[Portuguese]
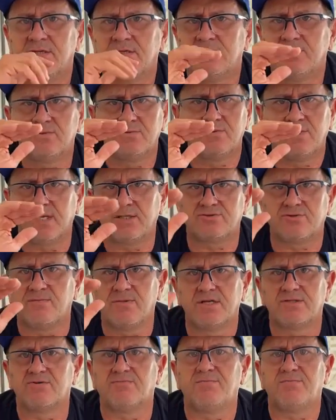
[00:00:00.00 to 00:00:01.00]
Não é
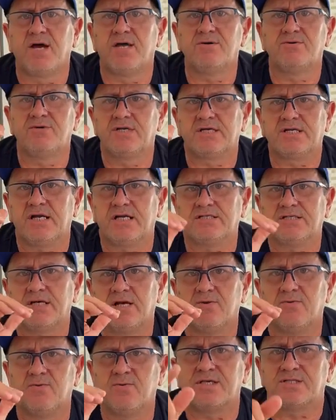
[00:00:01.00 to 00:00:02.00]
tomando banho no Rio
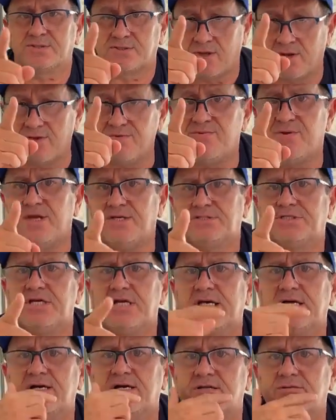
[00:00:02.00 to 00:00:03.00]
Grajaú, é só
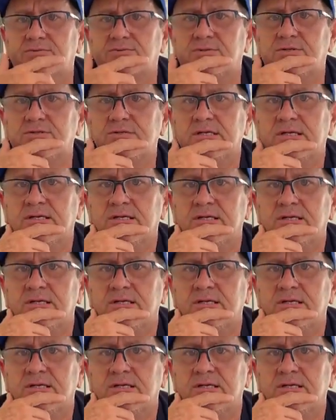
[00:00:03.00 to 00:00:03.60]
investigando, viu?